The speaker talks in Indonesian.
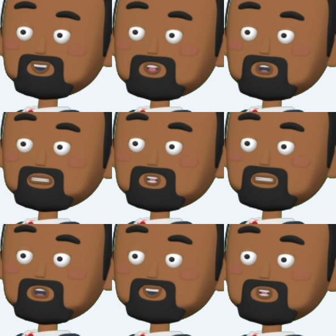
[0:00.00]
ada
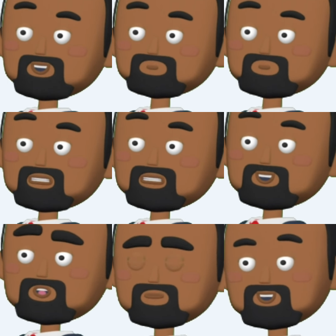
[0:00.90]
Genesis
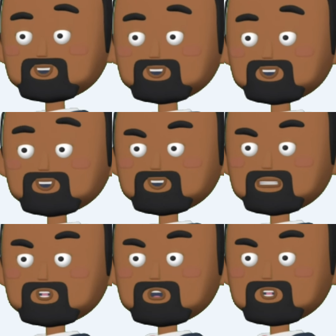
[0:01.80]
8.1,
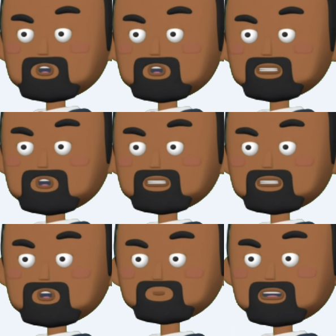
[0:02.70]
ada Genesis
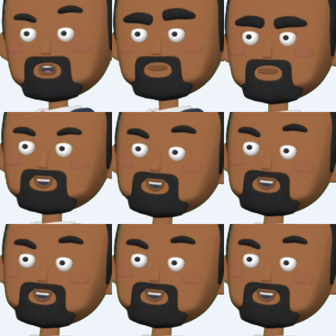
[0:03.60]
9.